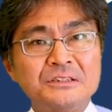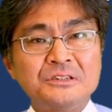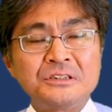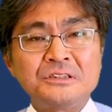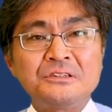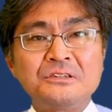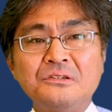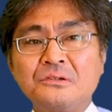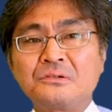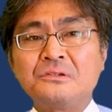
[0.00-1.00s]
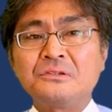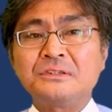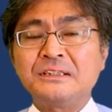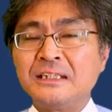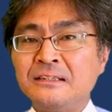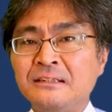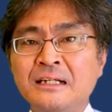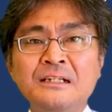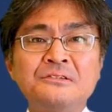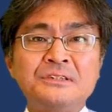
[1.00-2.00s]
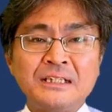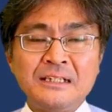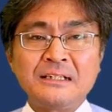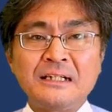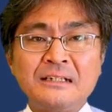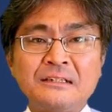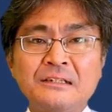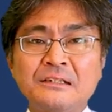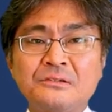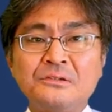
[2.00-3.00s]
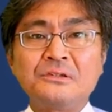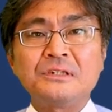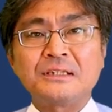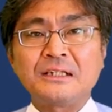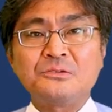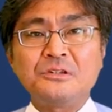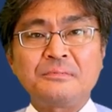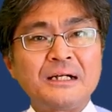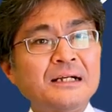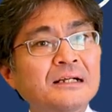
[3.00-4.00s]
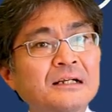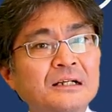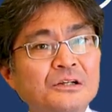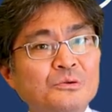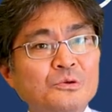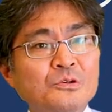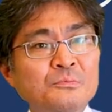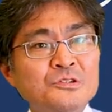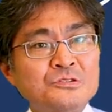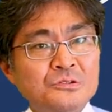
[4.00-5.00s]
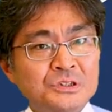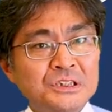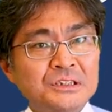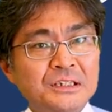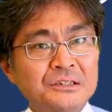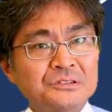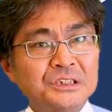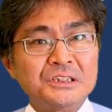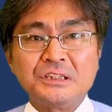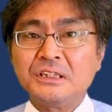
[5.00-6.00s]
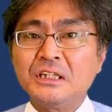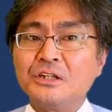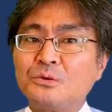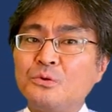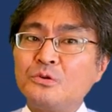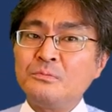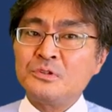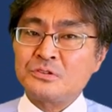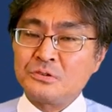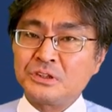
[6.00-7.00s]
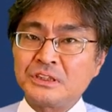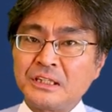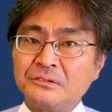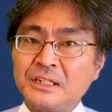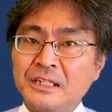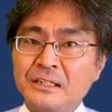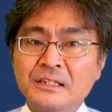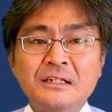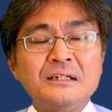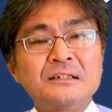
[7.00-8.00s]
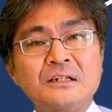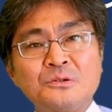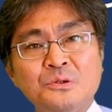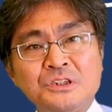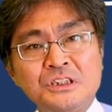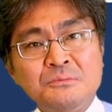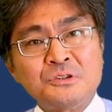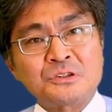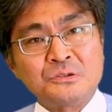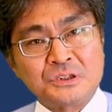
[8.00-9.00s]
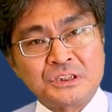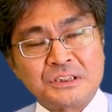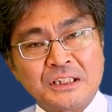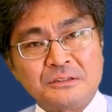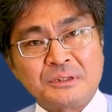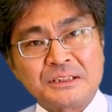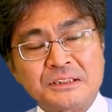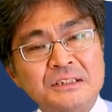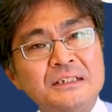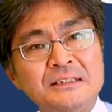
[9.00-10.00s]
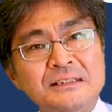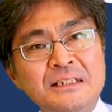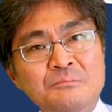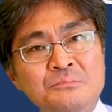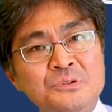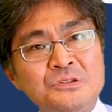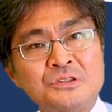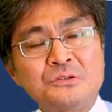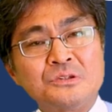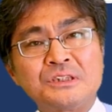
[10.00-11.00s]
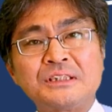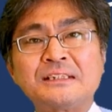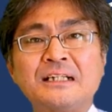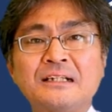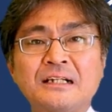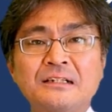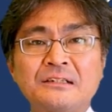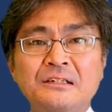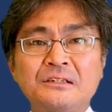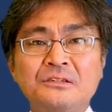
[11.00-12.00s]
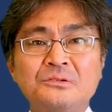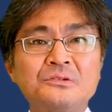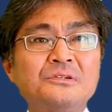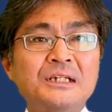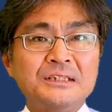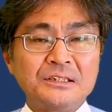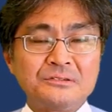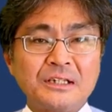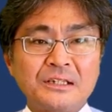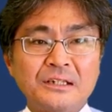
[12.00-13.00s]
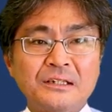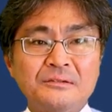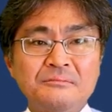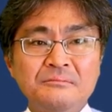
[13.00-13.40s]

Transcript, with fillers: そうすると、この全体の三角形と、例えば、ここも相似になるし、ここも相似だよね。で、こっちも相似になります。全部相似な三角形っていうことが言えるわけ。